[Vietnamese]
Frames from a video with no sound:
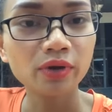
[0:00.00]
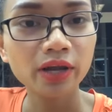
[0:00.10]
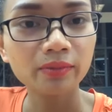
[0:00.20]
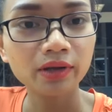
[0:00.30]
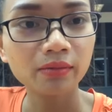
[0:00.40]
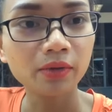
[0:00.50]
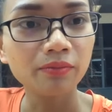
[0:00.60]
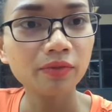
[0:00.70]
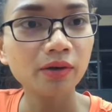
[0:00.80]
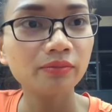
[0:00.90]
mà em lại
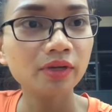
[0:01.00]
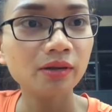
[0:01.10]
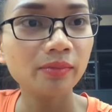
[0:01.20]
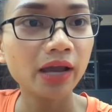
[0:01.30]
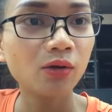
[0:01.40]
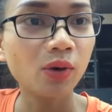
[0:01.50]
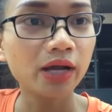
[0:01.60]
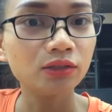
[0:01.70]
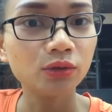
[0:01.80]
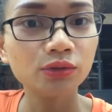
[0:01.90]
bấm nhầm ấy, em like ở
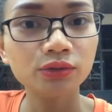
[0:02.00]
ngoài rồi.